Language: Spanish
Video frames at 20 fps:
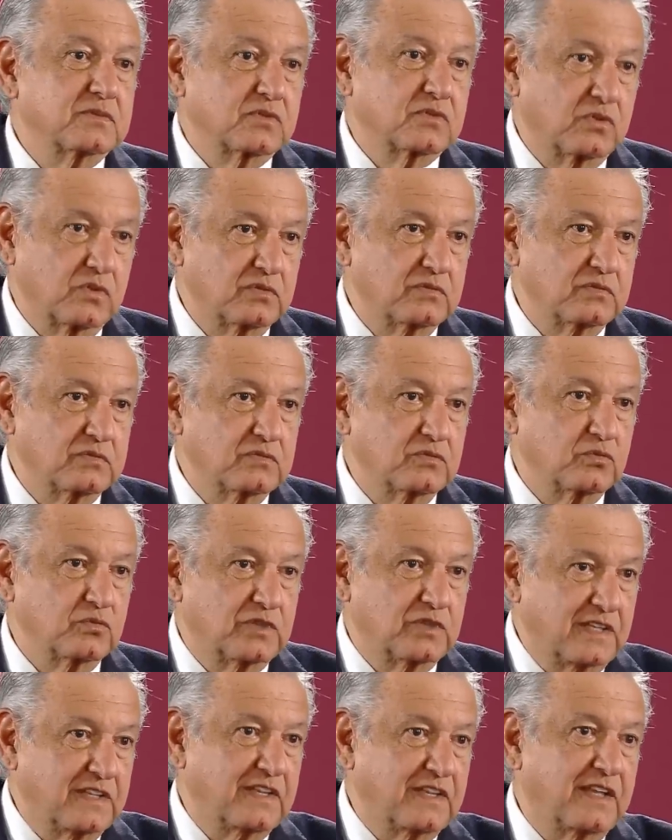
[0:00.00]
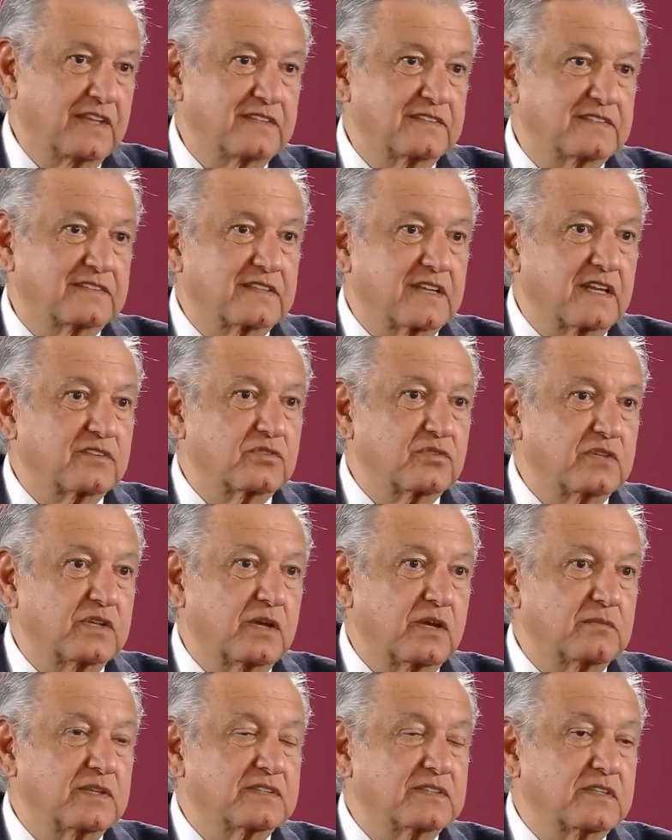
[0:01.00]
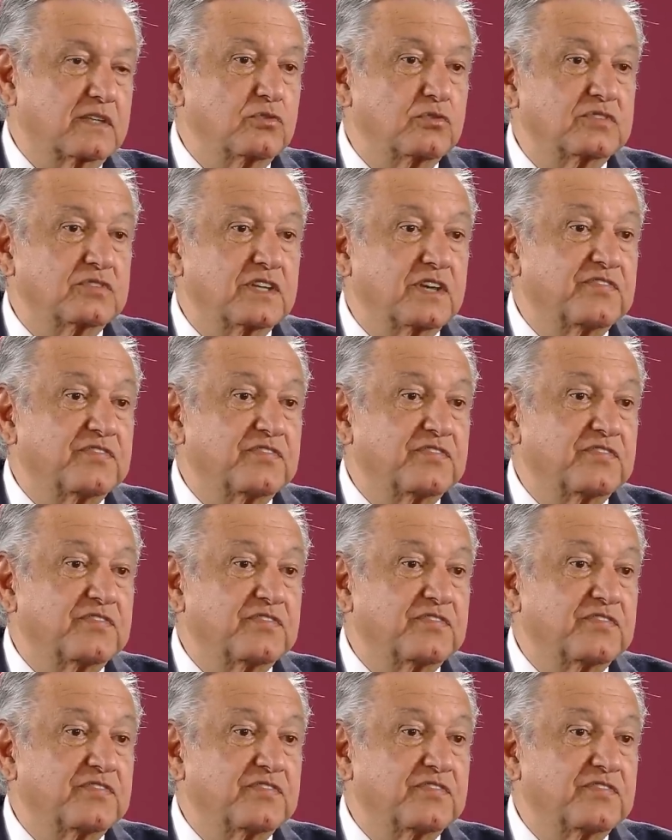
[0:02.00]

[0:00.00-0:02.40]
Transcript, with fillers: con utilidades razonables, que no se